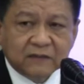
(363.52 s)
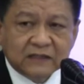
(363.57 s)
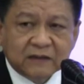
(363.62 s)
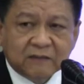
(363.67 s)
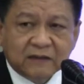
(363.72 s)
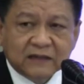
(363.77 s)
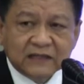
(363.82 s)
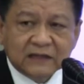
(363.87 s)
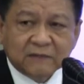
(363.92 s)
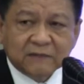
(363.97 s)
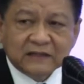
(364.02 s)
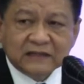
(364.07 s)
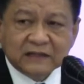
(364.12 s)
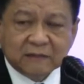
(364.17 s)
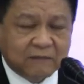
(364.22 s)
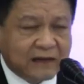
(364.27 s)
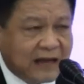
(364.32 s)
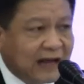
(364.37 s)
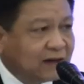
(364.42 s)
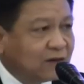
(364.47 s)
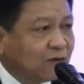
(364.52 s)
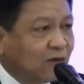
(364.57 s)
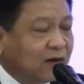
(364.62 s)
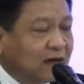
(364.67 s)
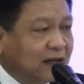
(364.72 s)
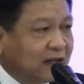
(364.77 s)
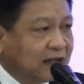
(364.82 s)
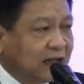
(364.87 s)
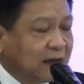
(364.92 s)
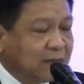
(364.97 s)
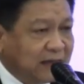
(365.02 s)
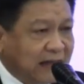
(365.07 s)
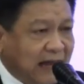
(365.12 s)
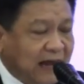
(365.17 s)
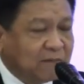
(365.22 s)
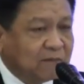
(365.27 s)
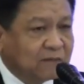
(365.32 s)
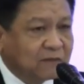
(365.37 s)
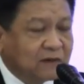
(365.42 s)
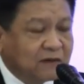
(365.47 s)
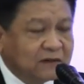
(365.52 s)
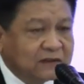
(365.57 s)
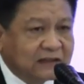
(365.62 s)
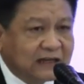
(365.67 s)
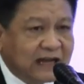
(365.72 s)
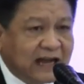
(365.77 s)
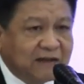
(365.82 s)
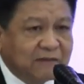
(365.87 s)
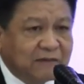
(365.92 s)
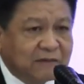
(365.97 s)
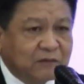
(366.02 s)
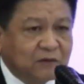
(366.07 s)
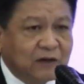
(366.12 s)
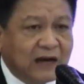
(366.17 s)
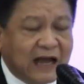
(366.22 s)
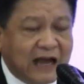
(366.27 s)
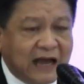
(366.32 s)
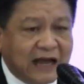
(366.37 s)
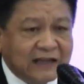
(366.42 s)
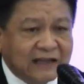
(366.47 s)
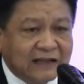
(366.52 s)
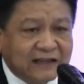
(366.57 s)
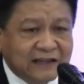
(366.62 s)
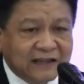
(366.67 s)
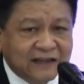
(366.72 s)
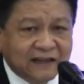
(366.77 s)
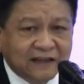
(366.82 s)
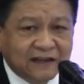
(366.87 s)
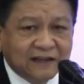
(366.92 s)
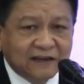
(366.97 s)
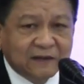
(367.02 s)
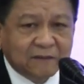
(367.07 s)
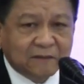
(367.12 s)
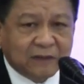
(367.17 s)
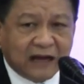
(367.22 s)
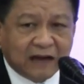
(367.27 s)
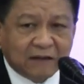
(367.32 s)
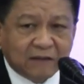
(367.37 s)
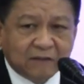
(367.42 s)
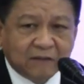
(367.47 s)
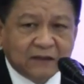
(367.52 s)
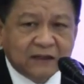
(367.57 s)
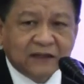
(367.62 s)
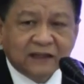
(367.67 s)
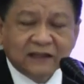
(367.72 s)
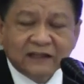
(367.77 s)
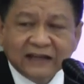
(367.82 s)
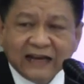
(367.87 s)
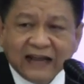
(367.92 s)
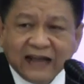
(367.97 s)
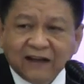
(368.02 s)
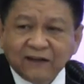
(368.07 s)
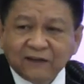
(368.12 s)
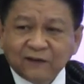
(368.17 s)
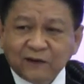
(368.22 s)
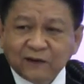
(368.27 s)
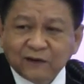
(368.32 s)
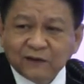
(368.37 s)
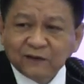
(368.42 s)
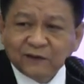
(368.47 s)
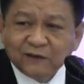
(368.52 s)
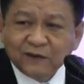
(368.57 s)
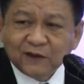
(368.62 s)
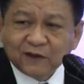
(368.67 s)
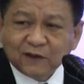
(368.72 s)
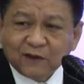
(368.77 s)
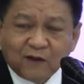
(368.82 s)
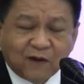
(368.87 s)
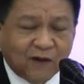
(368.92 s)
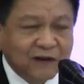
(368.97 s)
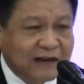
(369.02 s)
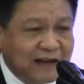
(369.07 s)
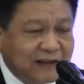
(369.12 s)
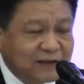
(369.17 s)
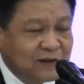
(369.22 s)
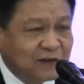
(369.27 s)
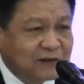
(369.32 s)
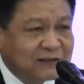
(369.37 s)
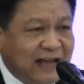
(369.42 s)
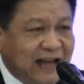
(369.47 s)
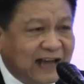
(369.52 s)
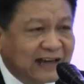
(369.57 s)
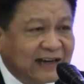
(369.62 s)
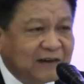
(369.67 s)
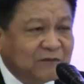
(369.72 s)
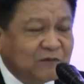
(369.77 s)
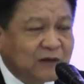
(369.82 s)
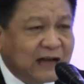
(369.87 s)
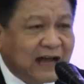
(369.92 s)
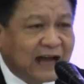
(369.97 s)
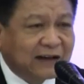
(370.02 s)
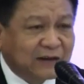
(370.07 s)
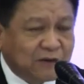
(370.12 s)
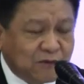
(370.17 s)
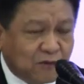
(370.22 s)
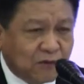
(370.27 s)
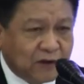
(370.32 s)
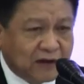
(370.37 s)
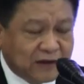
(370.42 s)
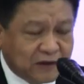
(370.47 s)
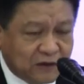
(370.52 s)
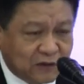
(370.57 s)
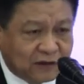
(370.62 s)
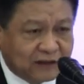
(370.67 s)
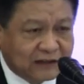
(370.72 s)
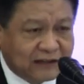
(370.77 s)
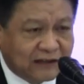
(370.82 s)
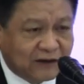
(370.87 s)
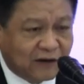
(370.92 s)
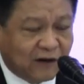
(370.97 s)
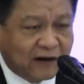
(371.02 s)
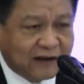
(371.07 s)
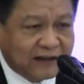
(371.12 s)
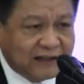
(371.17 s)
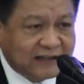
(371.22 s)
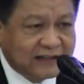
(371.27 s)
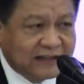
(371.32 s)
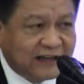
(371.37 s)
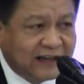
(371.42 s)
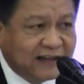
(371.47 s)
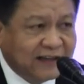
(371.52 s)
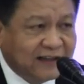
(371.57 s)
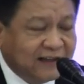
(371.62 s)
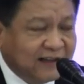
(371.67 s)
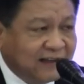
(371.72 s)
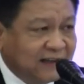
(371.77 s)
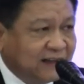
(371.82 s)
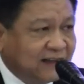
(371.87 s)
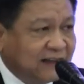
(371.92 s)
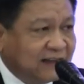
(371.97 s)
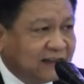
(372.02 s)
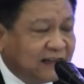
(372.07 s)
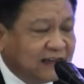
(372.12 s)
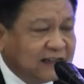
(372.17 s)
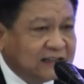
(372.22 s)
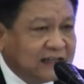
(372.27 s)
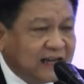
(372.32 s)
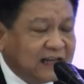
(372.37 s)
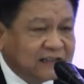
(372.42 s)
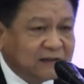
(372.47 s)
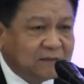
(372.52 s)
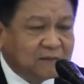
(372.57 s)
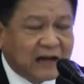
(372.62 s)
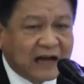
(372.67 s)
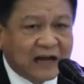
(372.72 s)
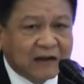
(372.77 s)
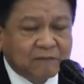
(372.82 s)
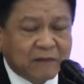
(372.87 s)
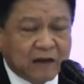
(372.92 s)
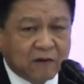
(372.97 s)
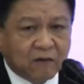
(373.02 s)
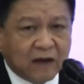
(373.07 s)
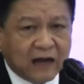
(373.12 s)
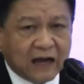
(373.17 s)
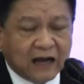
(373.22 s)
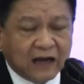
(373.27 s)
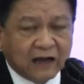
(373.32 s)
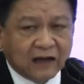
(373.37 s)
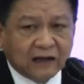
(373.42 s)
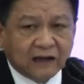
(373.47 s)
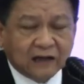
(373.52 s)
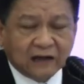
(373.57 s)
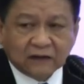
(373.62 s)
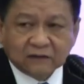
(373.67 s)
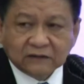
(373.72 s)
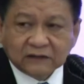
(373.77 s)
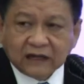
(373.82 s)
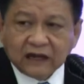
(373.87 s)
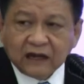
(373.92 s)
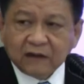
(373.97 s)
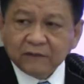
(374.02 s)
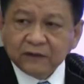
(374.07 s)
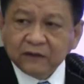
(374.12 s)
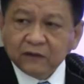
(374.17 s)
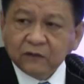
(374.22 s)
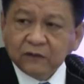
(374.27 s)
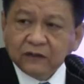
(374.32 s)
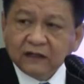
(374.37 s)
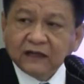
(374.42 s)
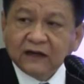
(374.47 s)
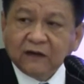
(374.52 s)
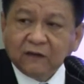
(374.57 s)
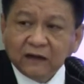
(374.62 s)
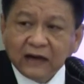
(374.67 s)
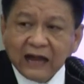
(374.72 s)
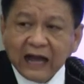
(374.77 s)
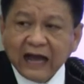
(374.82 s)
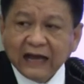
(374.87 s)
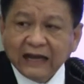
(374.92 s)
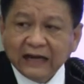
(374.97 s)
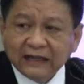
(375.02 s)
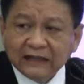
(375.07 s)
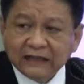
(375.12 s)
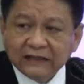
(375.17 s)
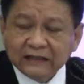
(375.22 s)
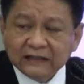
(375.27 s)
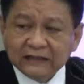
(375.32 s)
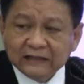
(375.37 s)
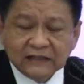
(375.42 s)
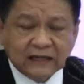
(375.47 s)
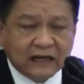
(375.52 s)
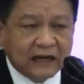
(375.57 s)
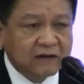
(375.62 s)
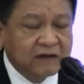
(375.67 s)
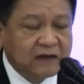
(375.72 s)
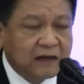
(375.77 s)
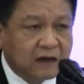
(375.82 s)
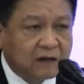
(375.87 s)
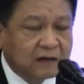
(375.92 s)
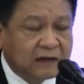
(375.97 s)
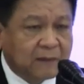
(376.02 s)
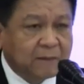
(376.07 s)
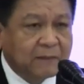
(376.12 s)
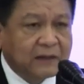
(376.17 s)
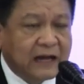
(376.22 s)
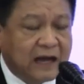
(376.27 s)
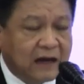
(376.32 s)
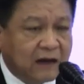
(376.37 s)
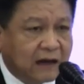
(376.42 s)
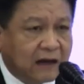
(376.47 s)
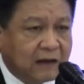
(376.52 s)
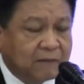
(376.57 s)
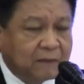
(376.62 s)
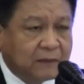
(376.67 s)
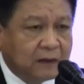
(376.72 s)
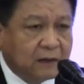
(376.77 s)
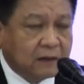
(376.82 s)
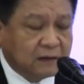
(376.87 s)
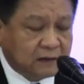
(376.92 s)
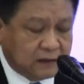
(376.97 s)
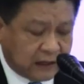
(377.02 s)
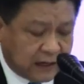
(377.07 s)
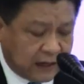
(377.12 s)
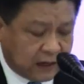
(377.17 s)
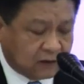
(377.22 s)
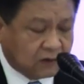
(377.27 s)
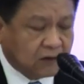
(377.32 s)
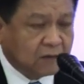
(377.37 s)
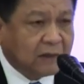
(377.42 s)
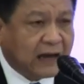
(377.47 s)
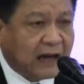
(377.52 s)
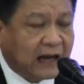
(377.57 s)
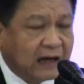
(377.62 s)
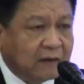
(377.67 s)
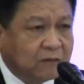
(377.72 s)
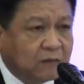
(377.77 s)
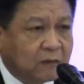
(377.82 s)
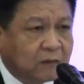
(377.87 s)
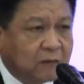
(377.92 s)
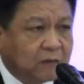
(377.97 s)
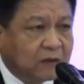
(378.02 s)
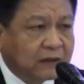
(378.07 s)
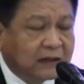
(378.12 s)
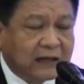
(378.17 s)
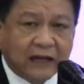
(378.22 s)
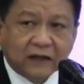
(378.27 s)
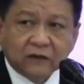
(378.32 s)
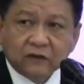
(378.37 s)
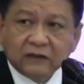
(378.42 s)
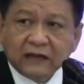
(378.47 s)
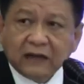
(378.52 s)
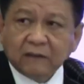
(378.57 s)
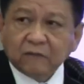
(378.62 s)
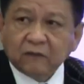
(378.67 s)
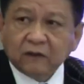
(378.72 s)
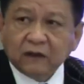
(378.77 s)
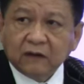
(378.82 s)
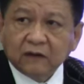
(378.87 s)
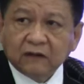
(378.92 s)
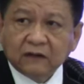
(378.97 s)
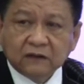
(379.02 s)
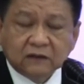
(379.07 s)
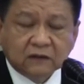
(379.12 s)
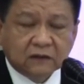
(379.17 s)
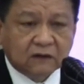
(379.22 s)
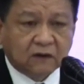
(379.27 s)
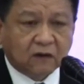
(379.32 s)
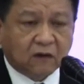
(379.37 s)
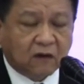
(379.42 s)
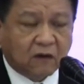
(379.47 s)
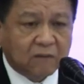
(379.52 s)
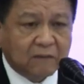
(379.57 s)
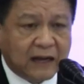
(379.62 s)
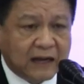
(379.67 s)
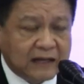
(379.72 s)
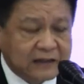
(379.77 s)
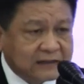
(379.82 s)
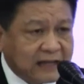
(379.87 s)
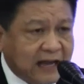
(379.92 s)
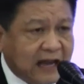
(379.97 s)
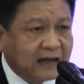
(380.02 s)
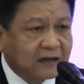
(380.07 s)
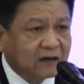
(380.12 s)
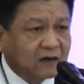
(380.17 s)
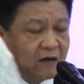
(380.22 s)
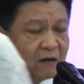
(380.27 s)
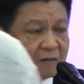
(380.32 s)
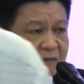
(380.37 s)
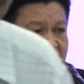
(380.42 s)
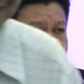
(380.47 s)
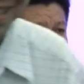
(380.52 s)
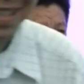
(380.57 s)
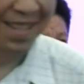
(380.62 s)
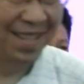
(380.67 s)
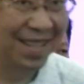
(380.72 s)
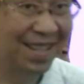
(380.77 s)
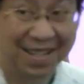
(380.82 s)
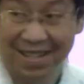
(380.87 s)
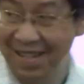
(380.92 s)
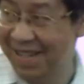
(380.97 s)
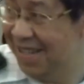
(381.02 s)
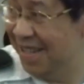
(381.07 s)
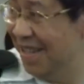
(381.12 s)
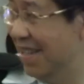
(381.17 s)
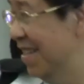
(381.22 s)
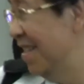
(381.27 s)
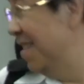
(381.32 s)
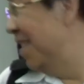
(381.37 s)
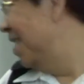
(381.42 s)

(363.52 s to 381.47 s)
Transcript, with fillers: มีสมาชิกเป็น10ล้านคนเนี่ยถ้าไปทำก็จะกลายเป็นผู้ร้ายอย่างที่ผ่านมาเมื่อเดือนที่แล้วก็ค่อนข้างสงสารท่านผู้การก็คุยกันอยู่ตั้งแต่ก่อนที่ท่านจะให้สัมภาษณ์ไปว่าเราจะเข้าไปดูเรื่องของไลน์อะไรอย่างเงี้ยจริงๆแล้วเนี่ยเราทำไม่ได้หรอกครับยังไงก็ต้องผ่านระบบกระบวนการยุติธรรมของเราคือต้องขอหมายศาลขออำนาจศาลเข้าไป